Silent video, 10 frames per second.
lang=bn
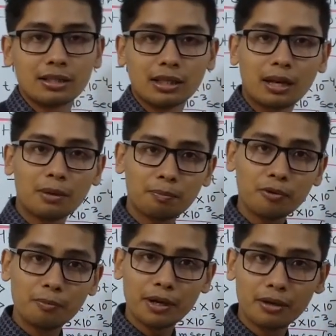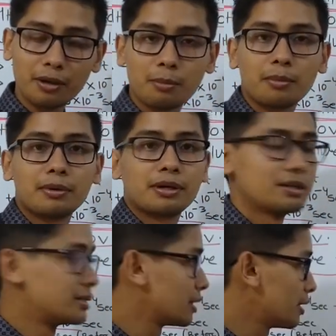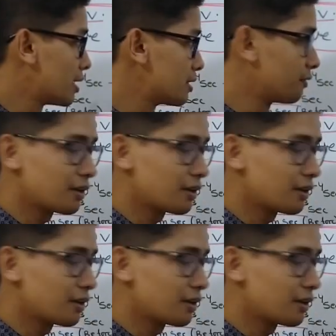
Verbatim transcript: তারা আমার পূর্বের যে এসি